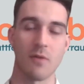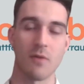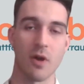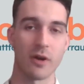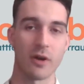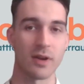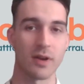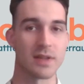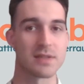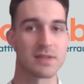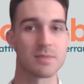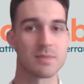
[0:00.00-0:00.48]

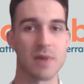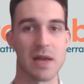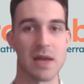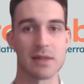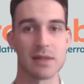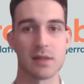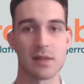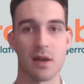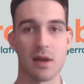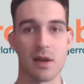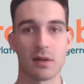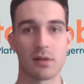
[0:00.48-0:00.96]
Awareness
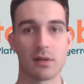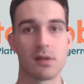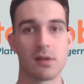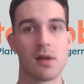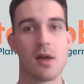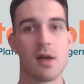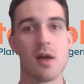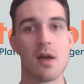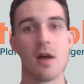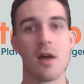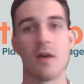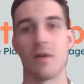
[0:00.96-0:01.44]
beitragen,
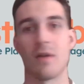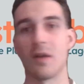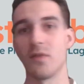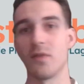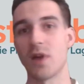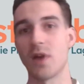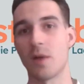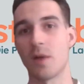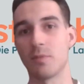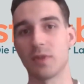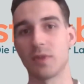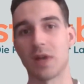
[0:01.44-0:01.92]
weil
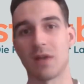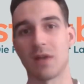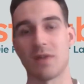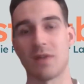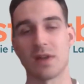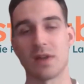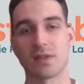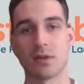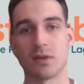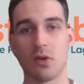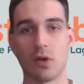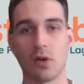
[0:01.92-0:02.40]
wir haben
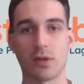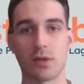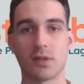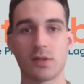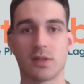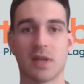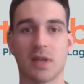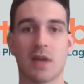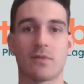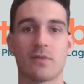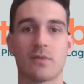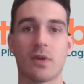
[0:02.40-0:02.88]
teilweise Leute,
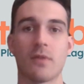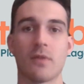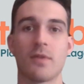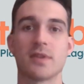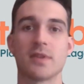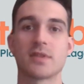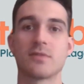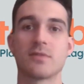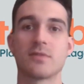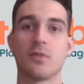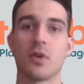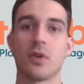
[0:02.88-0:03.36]
die einfach
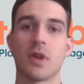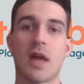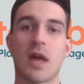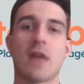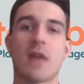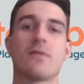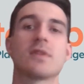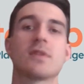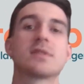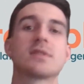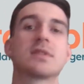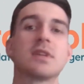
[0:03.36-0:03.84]
wissen wollen,
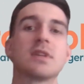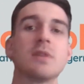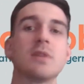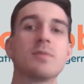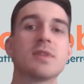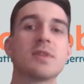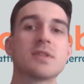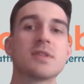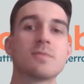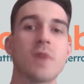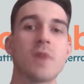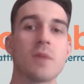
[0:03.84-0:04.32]
hey, was
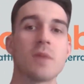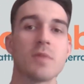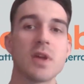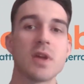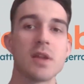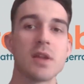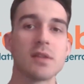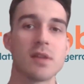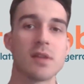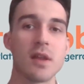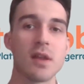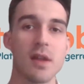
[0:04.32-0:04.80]
gibt es bei
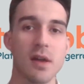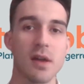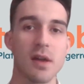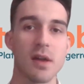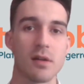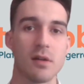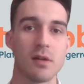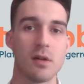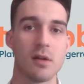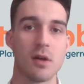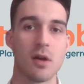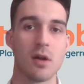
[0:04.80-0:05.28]
mir in der
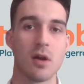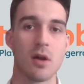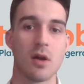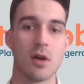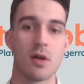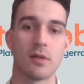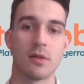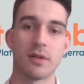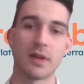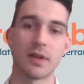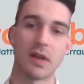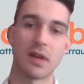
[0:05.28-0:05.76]
Nähe?
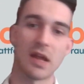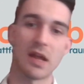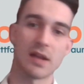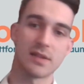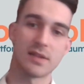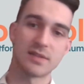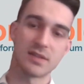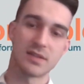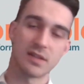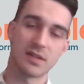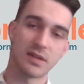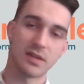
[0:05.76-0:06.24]
Dann
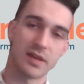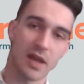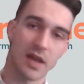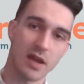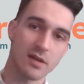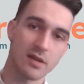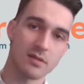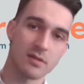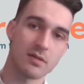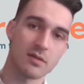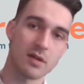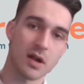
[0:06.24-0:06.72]
lernen sie dich
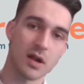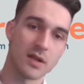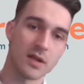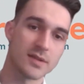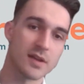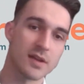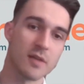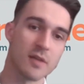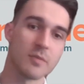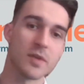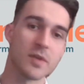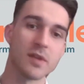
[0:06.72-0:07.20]
kennen als
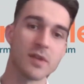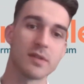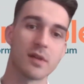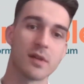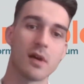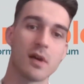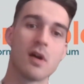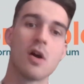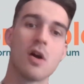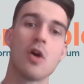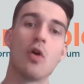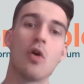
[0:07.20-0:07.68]

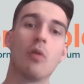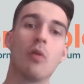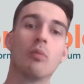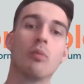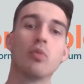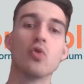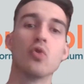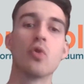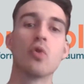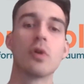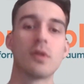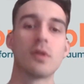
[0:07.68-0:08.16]
Anbieter und
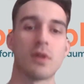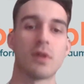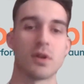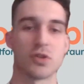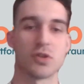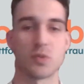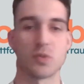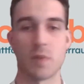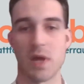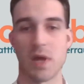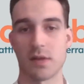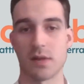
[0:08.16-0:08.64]
buchen
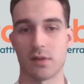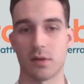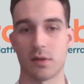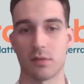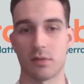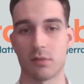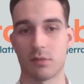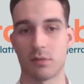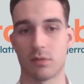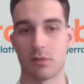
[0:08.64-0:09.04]
dann später.